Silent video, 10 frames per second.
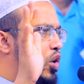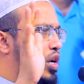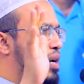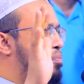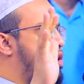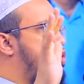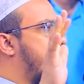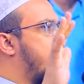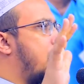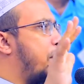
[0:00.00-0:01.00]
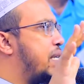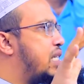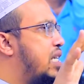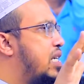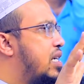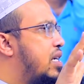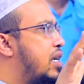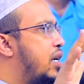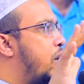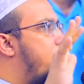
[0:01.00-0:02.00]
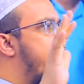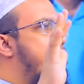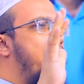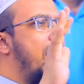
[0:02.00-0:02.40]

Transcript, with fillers: অনেক পাচক নামাজি অনেক